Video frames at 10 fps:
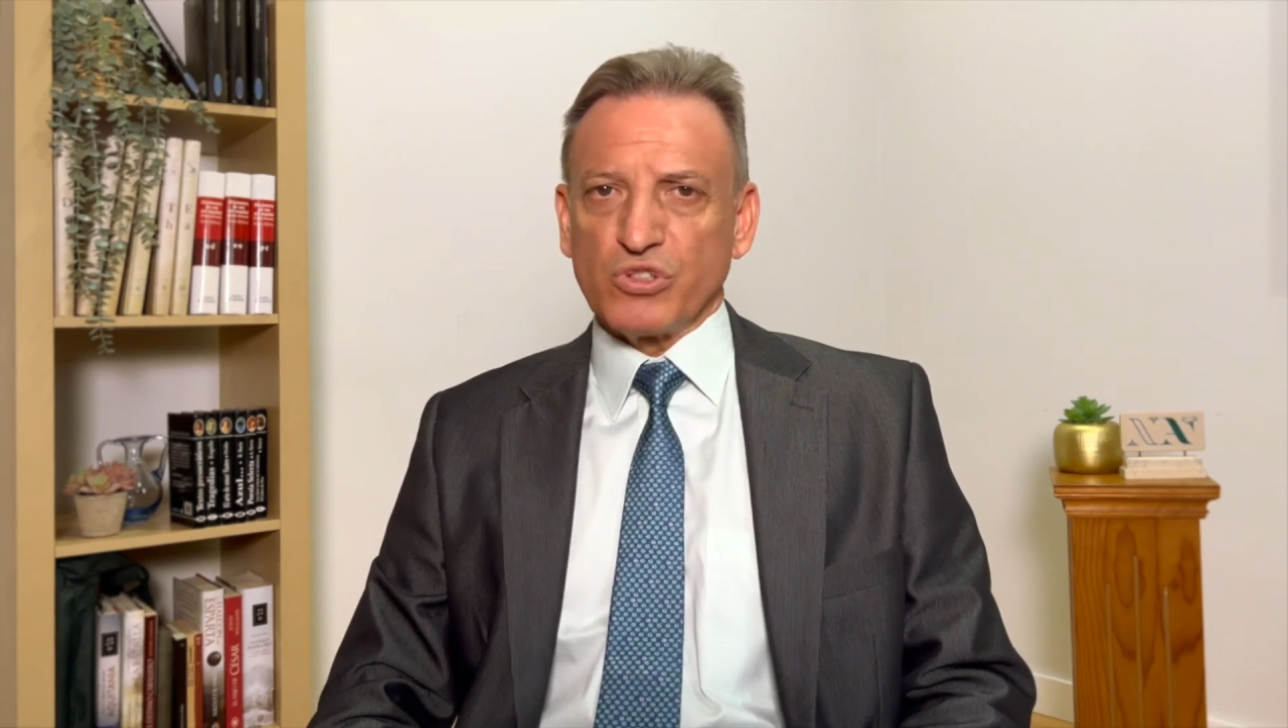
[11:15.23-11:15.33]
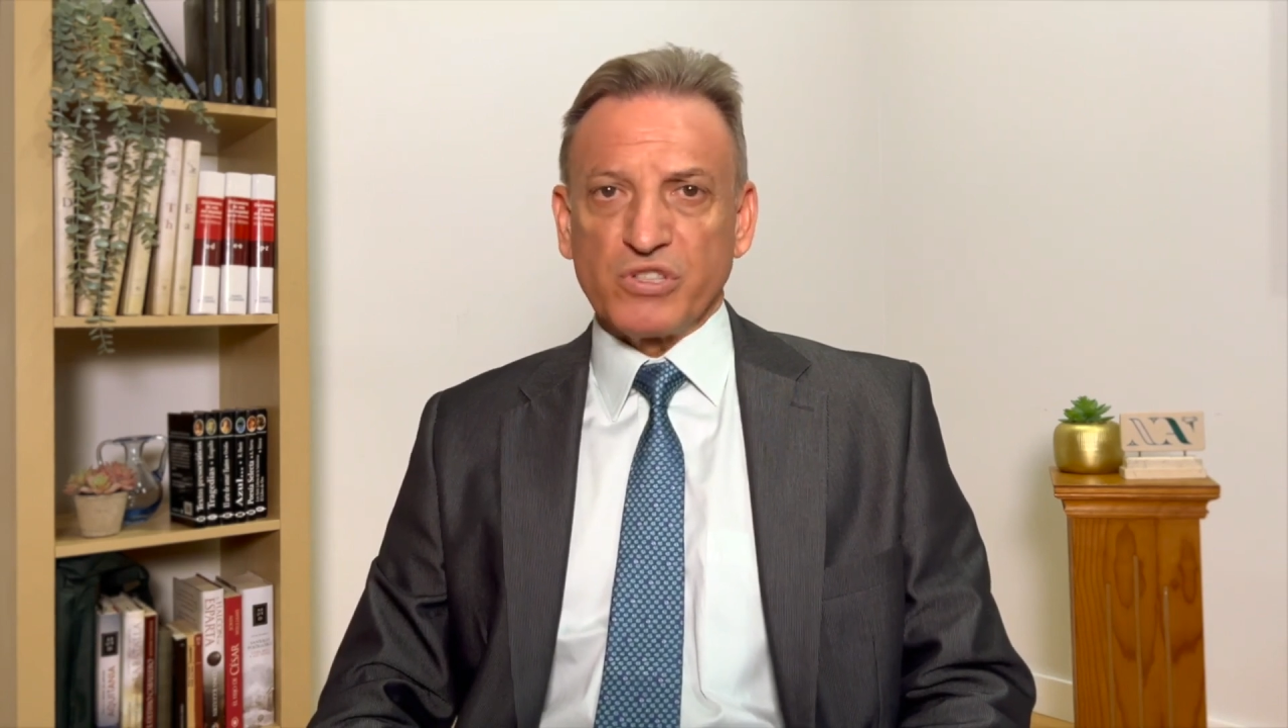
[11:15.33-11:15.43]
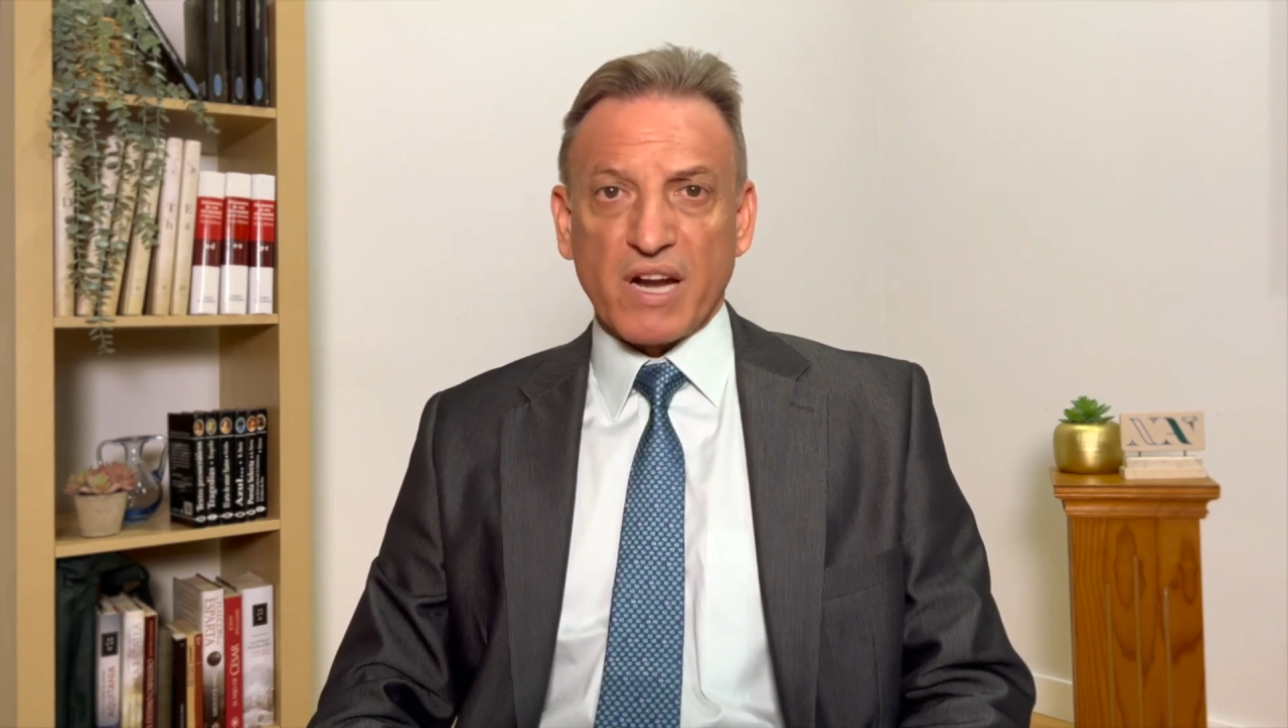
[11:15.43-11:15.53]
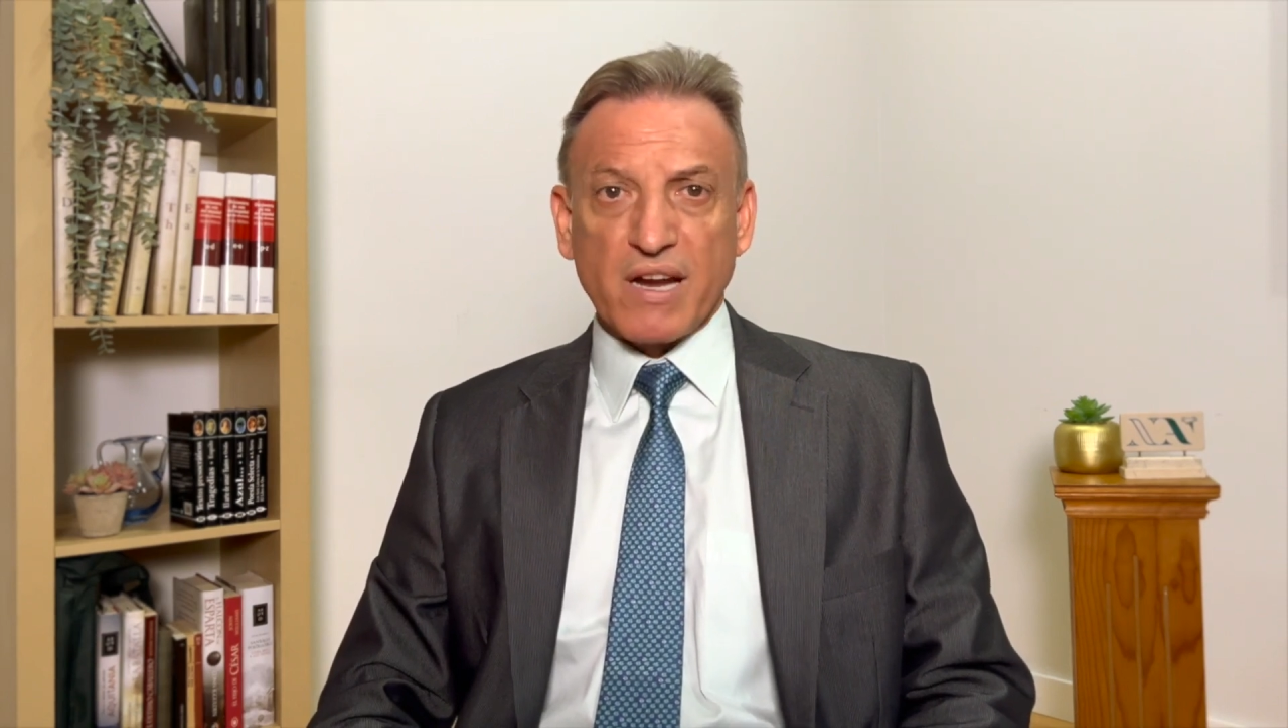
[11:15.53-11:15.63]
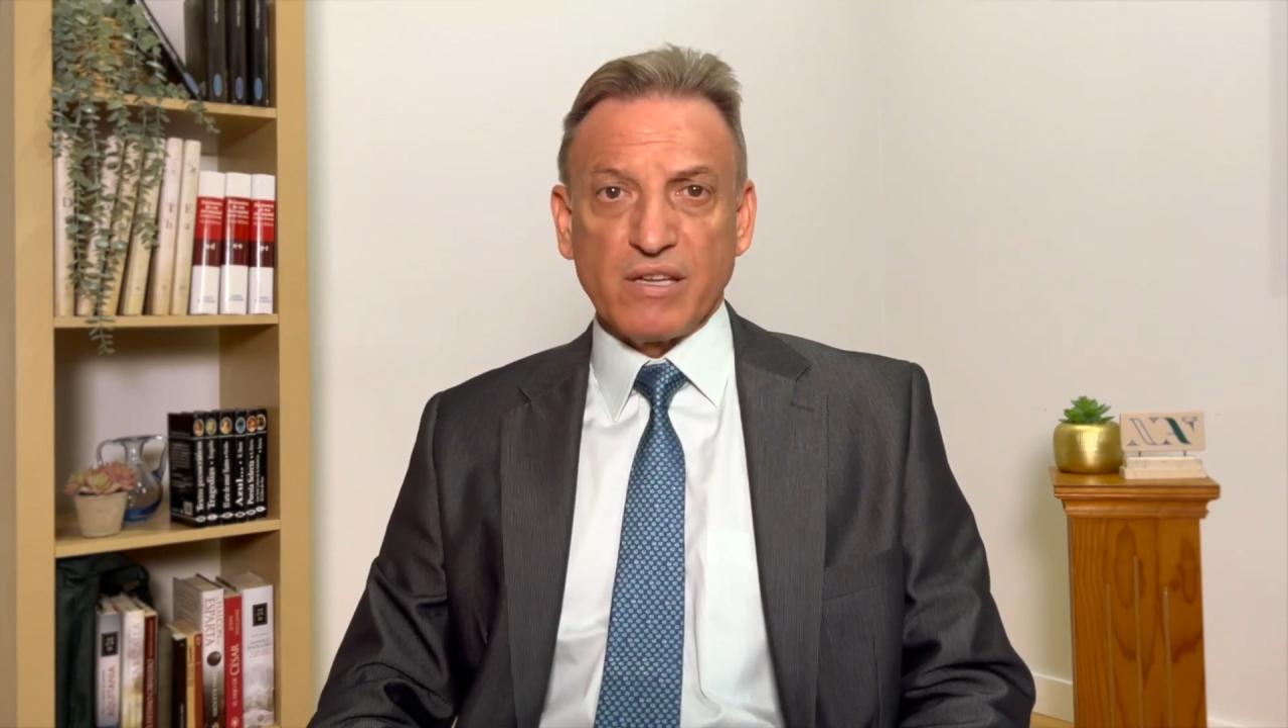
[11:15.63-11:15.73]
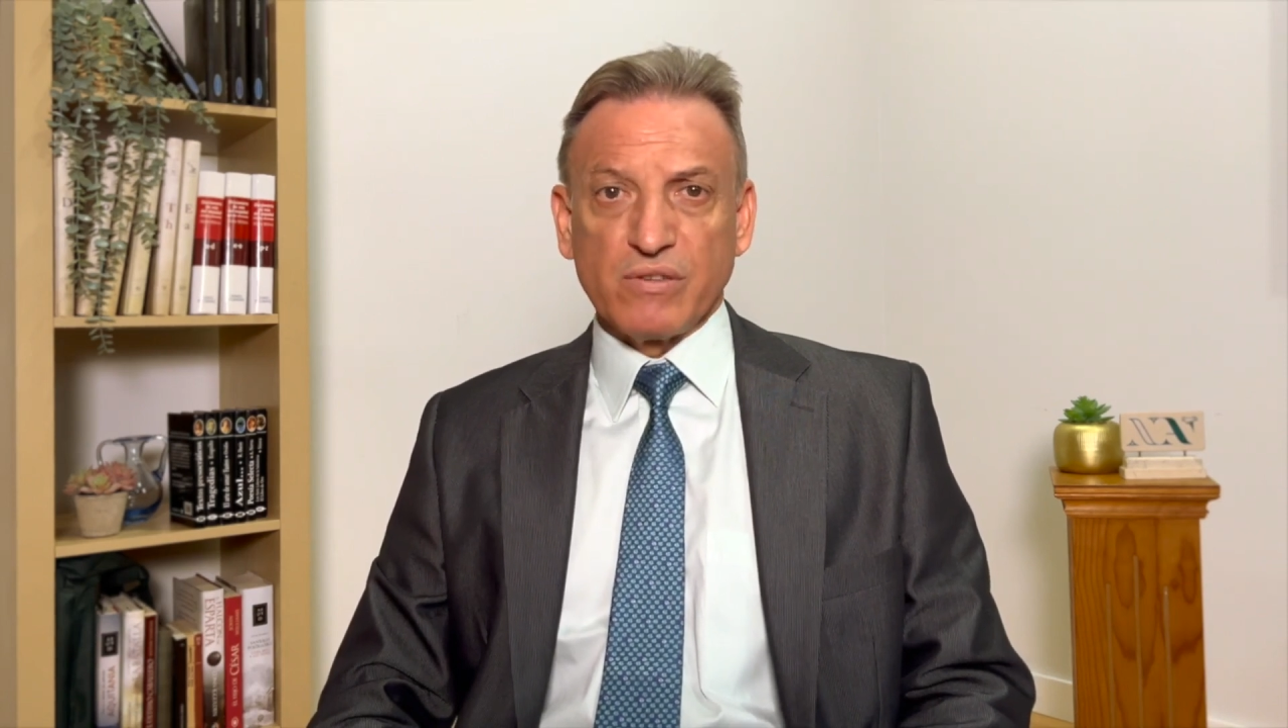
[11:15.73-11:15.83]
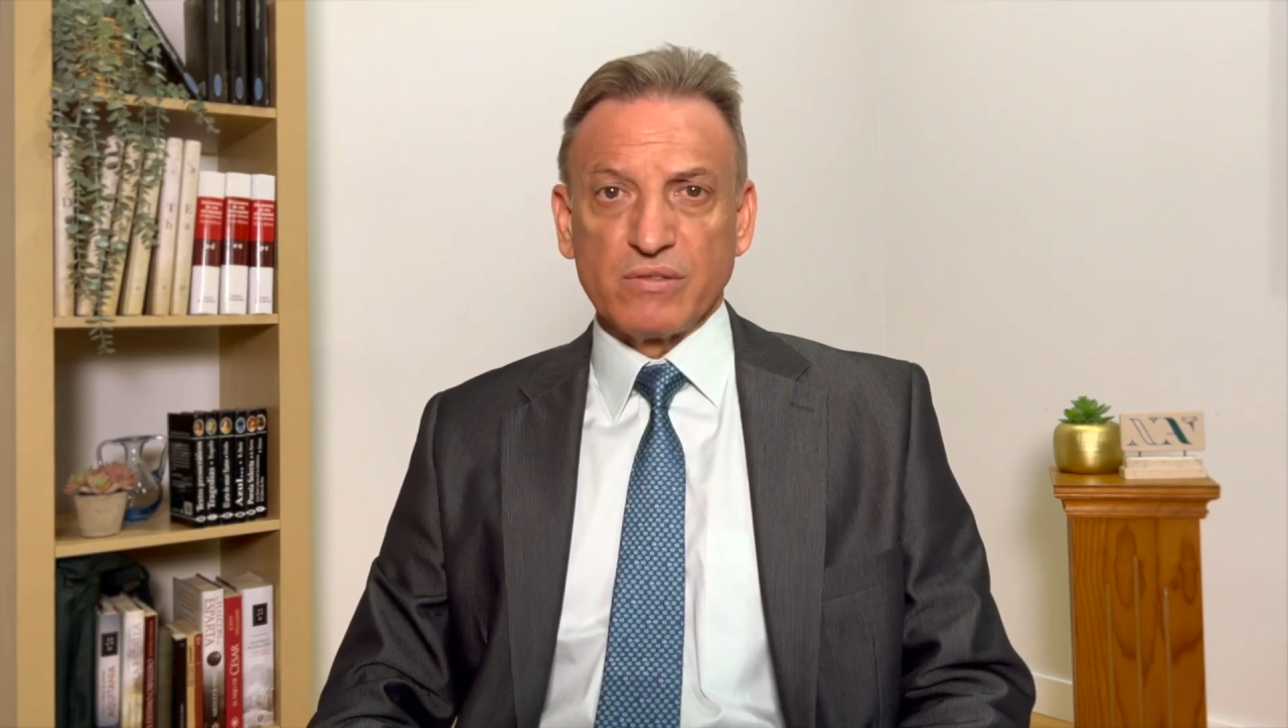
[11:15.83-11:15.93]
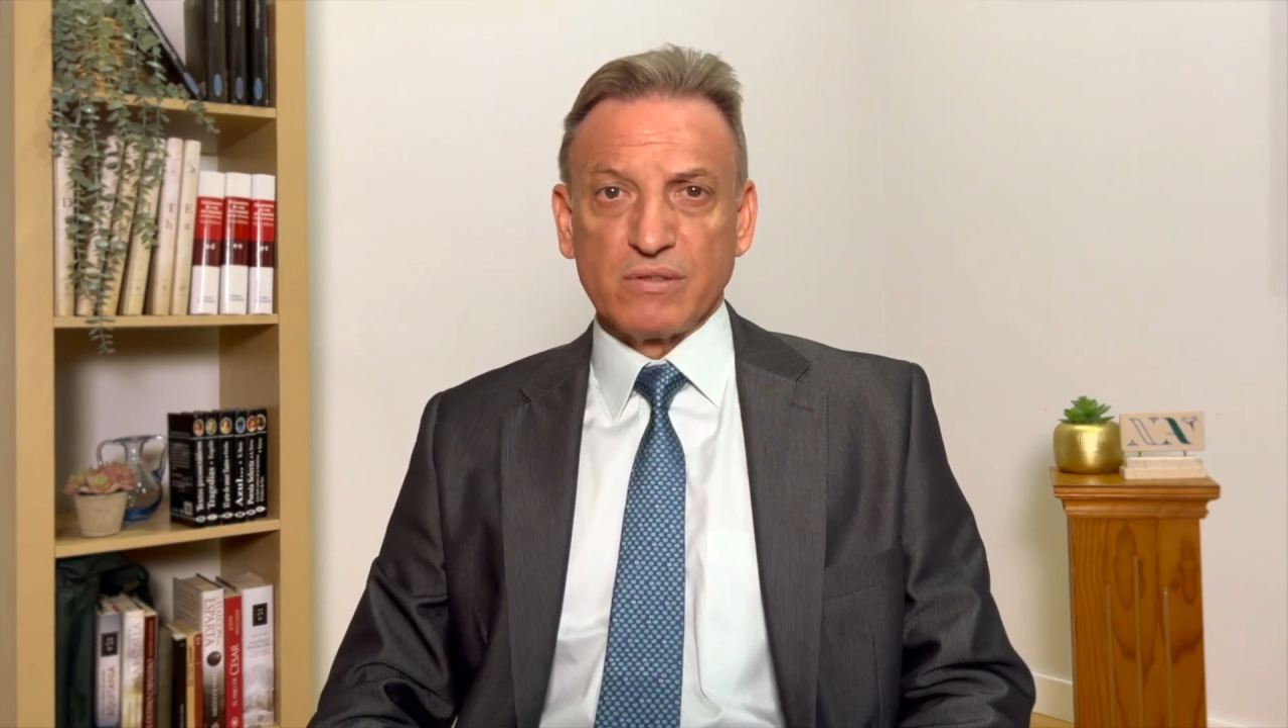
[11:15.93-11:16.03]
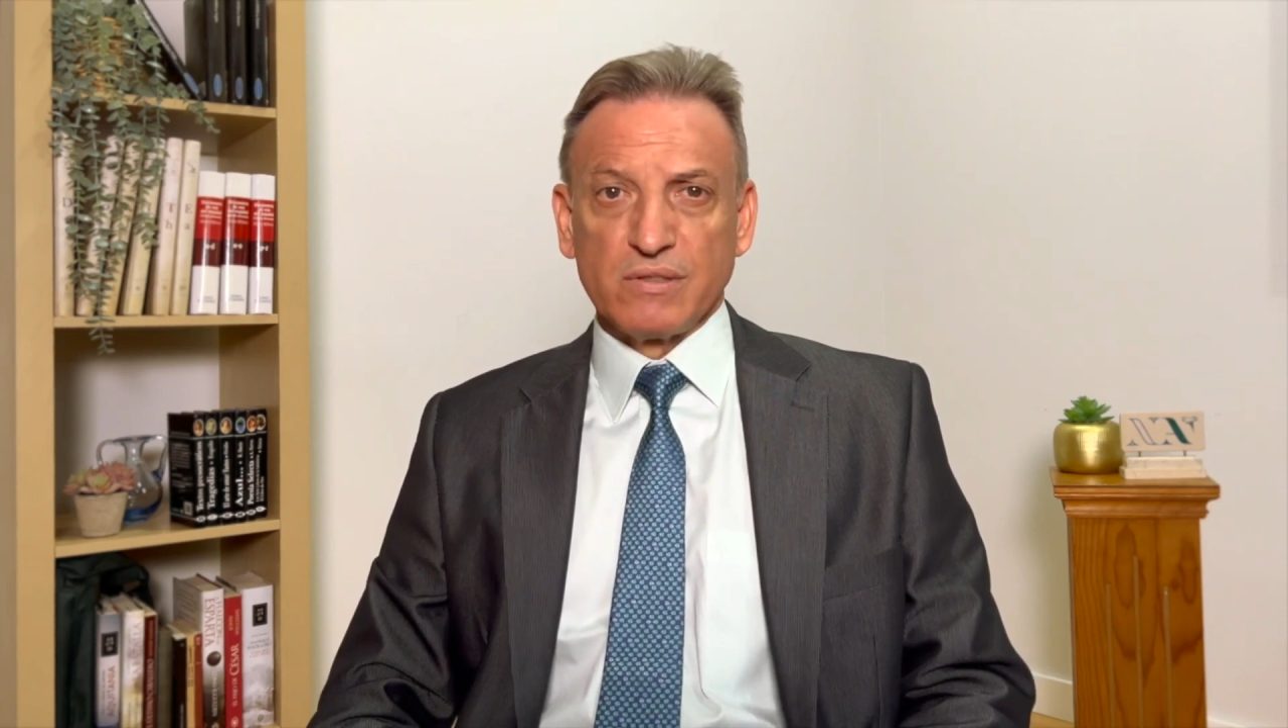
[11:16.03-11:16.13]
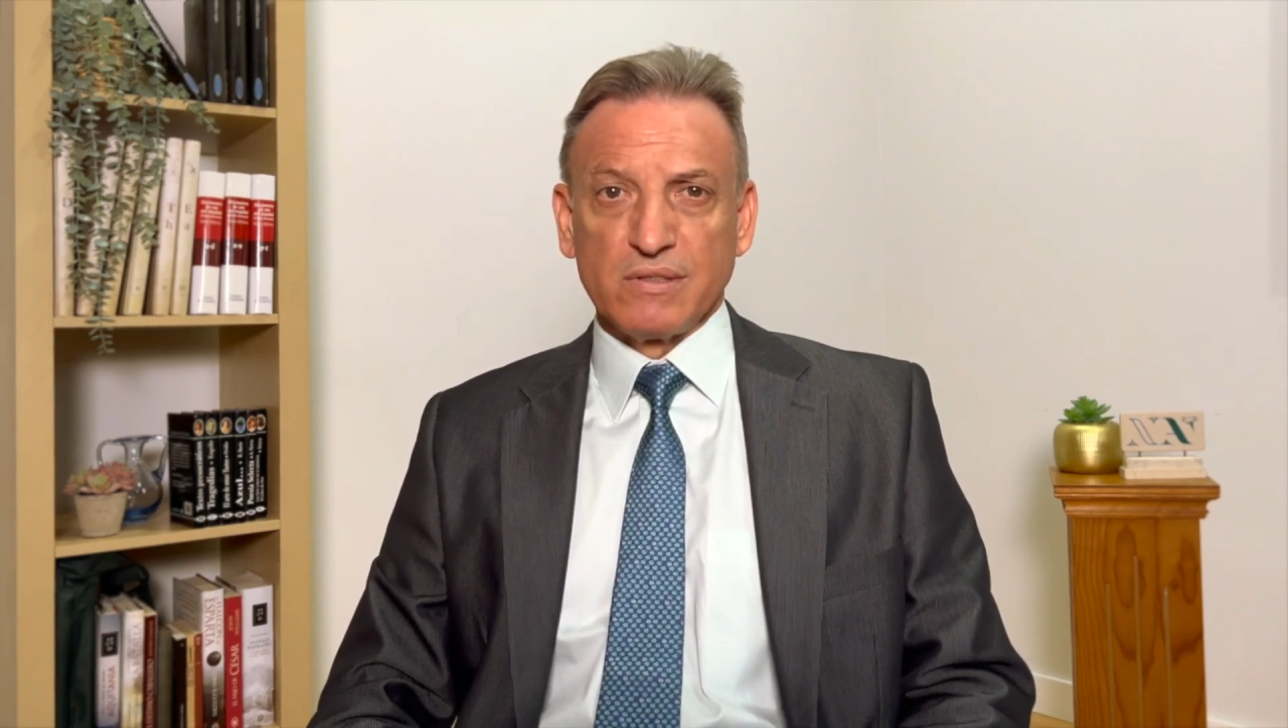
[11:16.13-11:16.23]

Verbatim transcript: contrario.